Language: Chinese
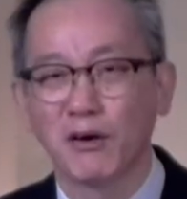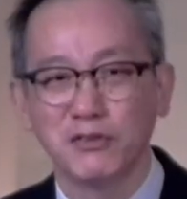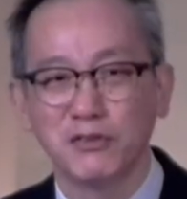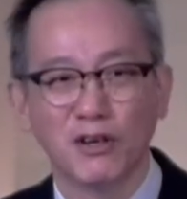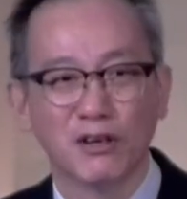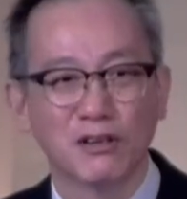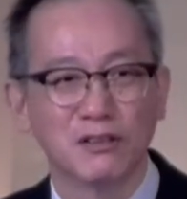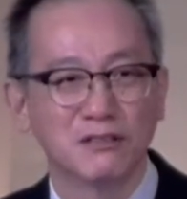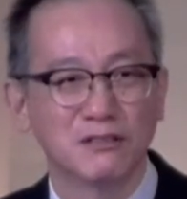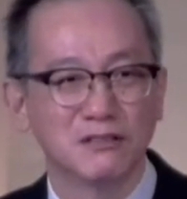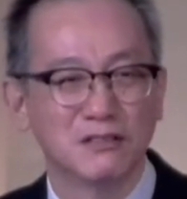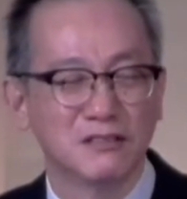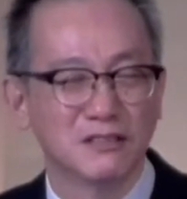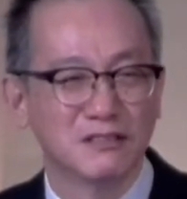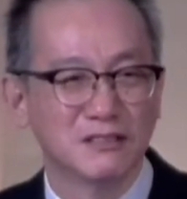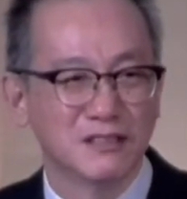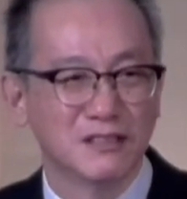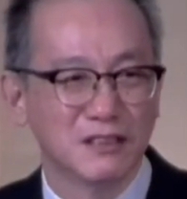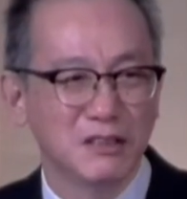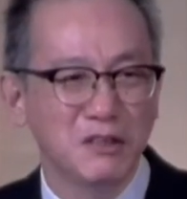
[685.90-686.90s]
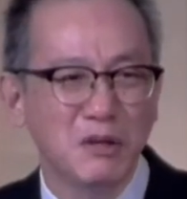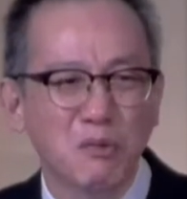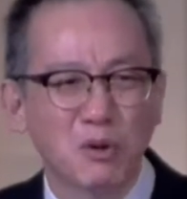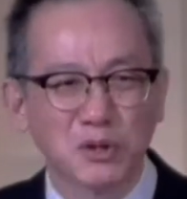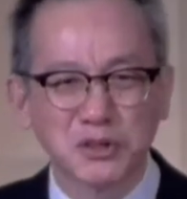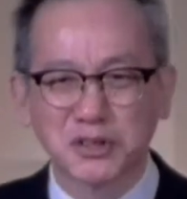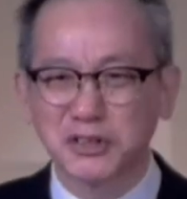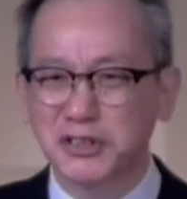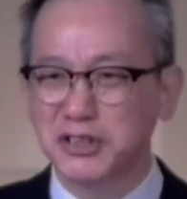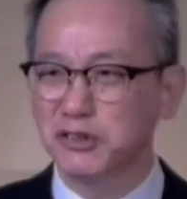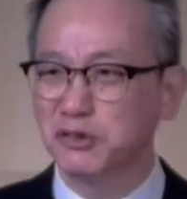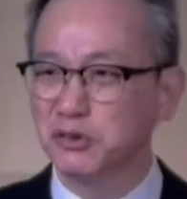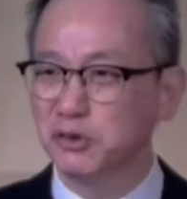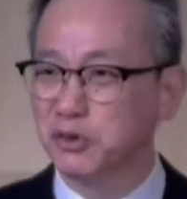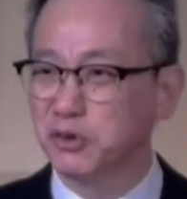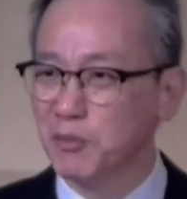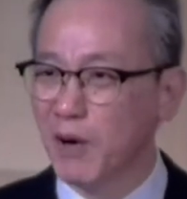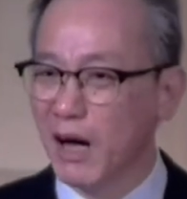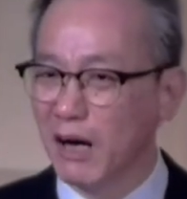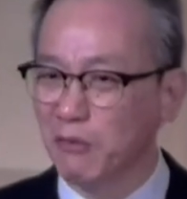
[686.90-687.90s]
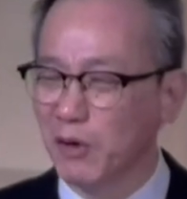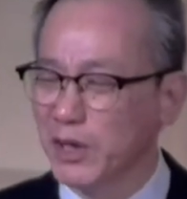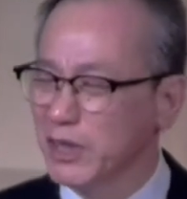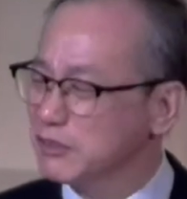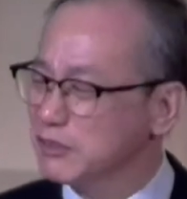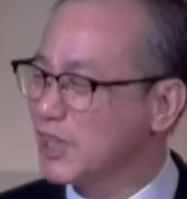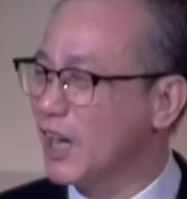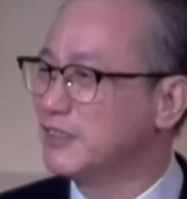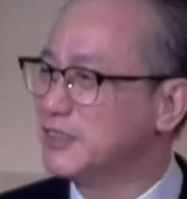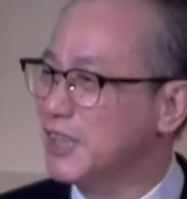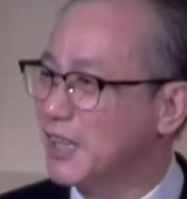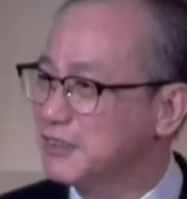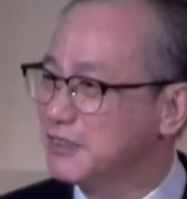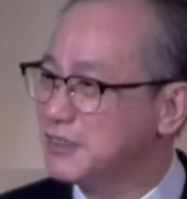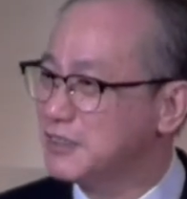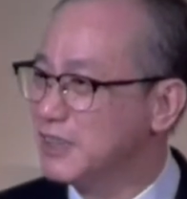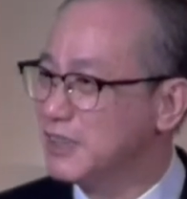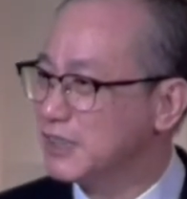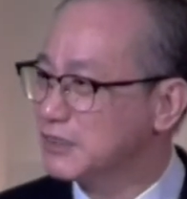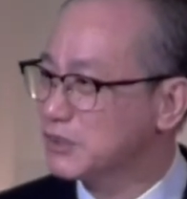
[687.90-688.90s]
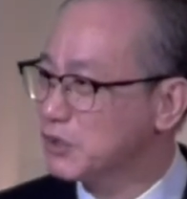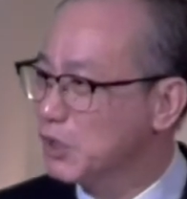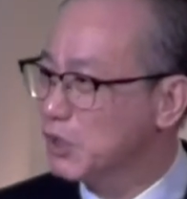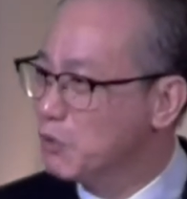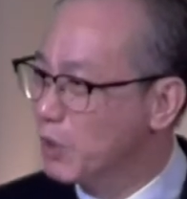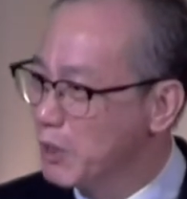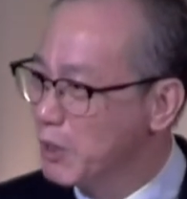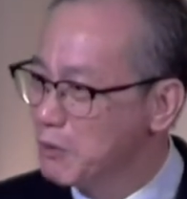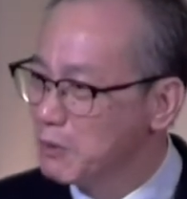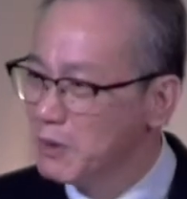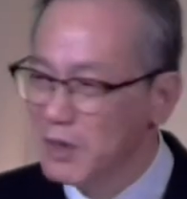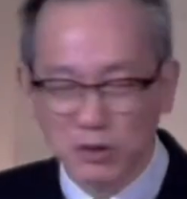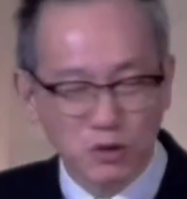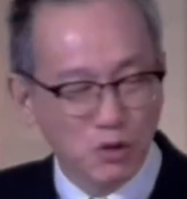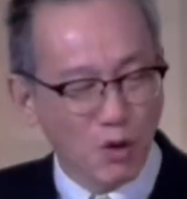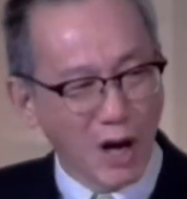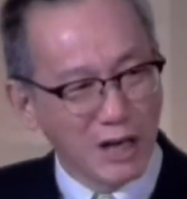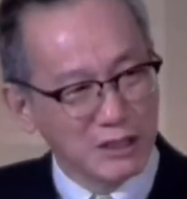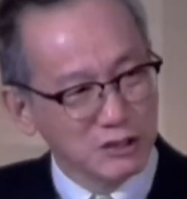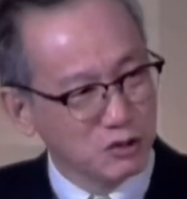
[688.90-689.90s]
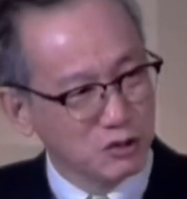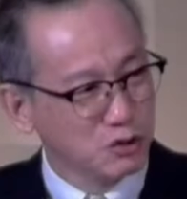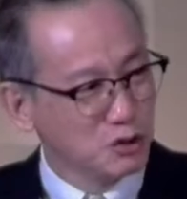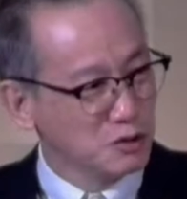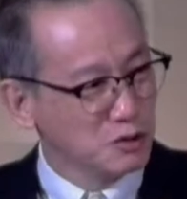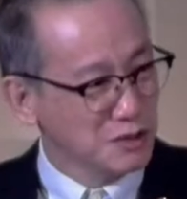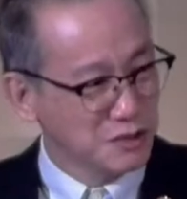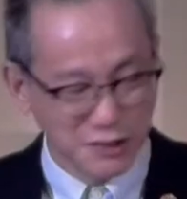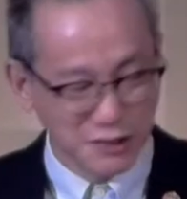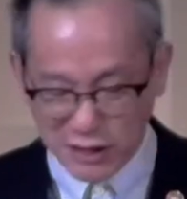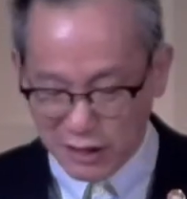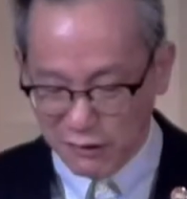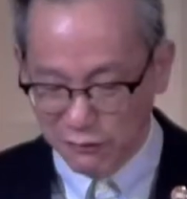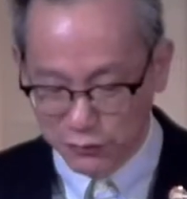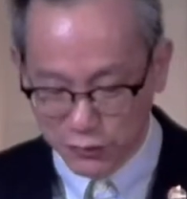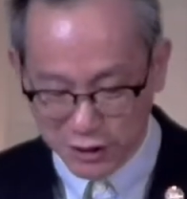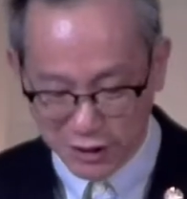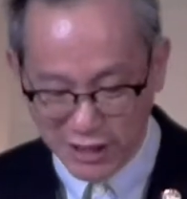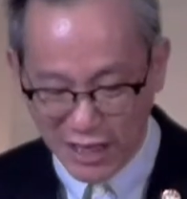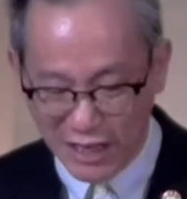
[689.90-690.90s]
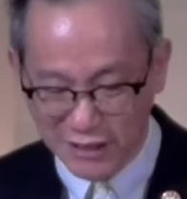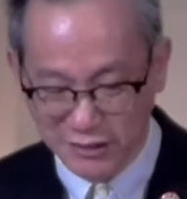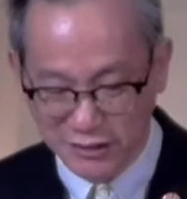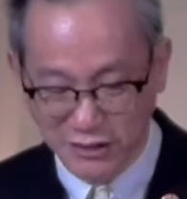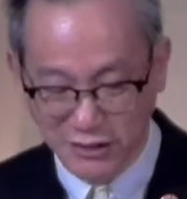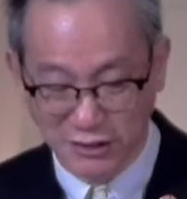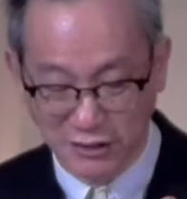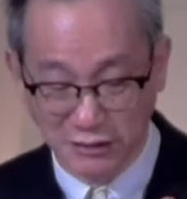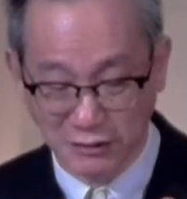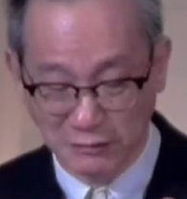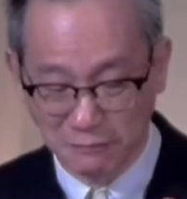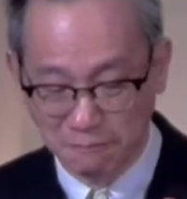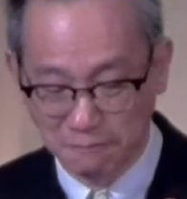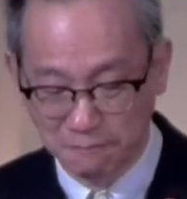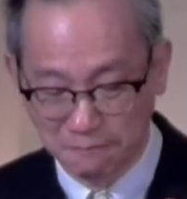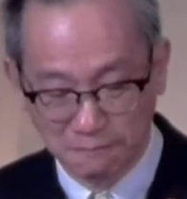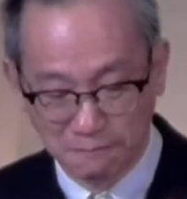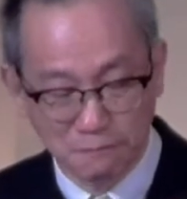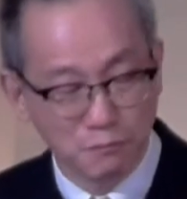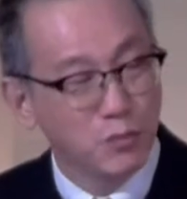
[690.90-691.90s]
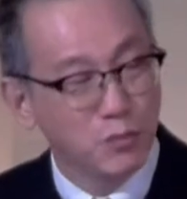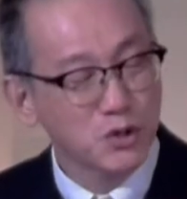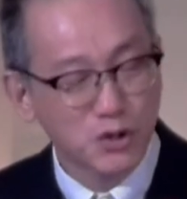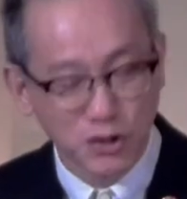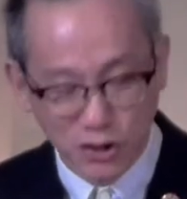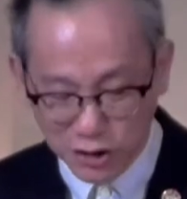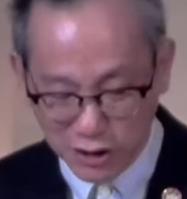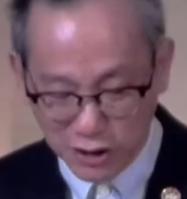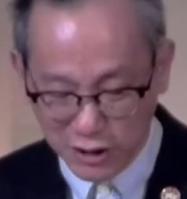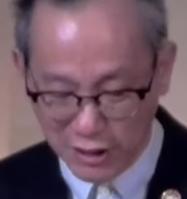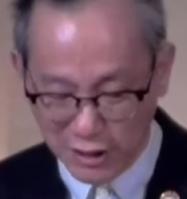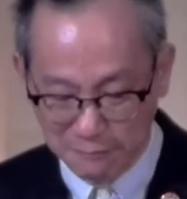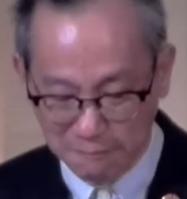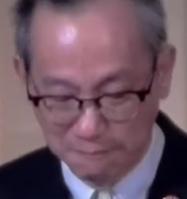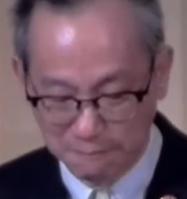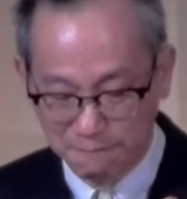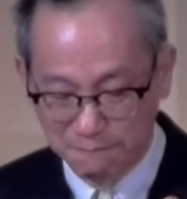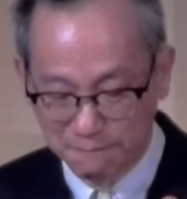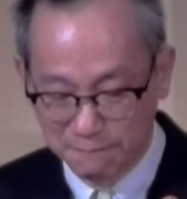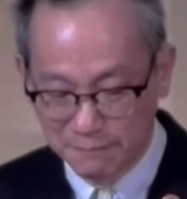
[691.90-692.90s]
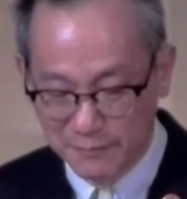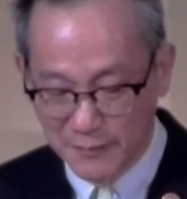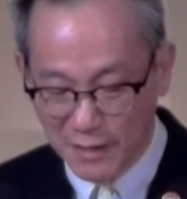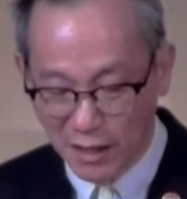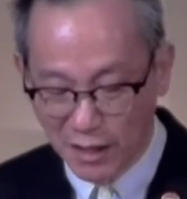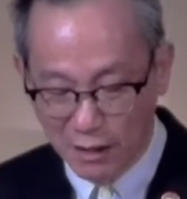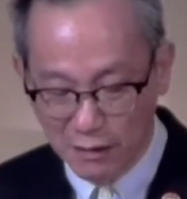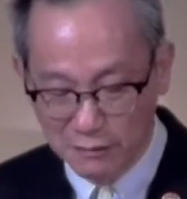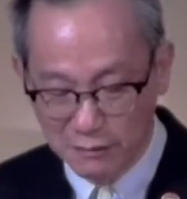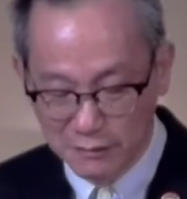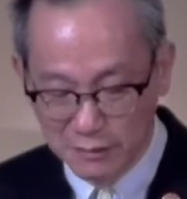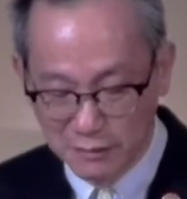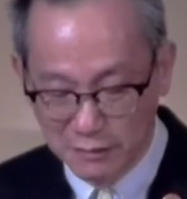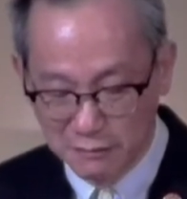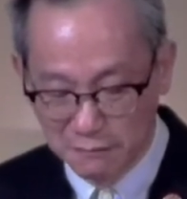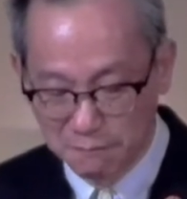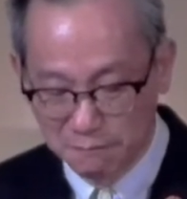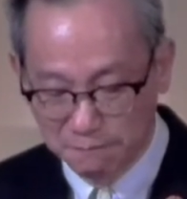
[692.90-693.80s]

不报忧，因为我是基督徒嘛，我要常常喜乐，所以我要装出幸福的样子。不是的，啊。